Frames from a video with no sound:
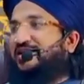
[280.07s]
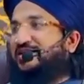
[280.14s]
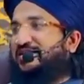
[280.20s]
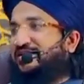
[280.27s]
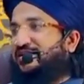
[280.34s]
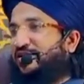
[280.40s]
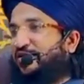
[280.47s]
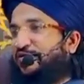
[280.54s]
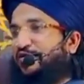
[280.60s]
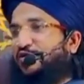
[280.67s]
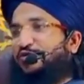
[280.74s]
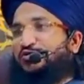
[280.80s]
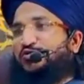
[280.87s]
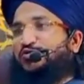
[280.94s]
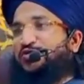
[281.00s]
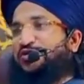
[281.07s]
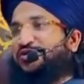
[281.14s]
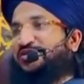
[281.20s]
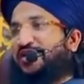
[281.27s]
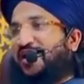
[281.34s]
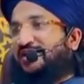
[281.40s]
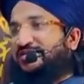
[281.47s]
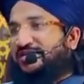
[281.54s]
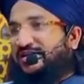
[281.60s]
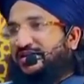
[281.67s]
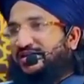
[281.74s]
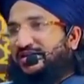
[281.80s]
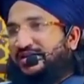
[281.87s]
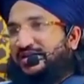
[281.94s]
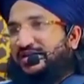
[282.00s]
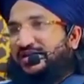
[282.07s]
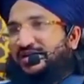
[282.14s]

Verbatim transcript: है वो हुजूर की ज़ात है